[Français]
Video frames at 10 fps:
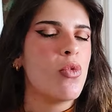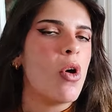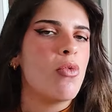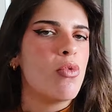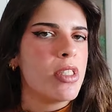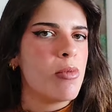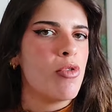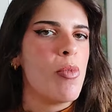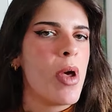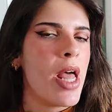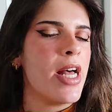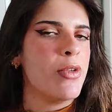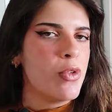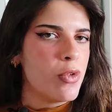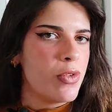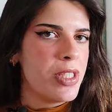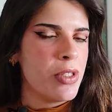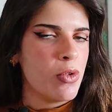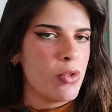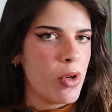vous renvoie simplement à deux
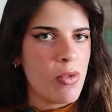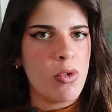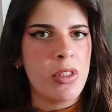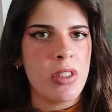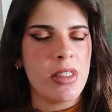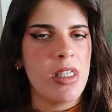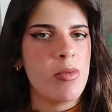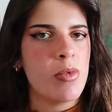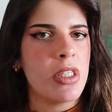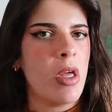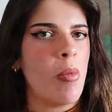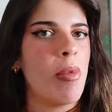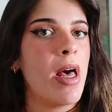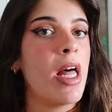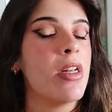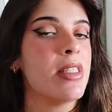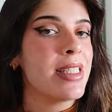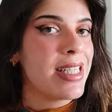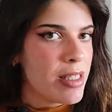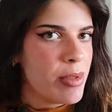vidéos sur l'afrocentrisme qui en parlent
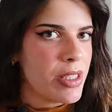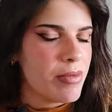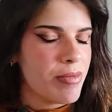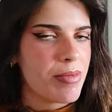très bien.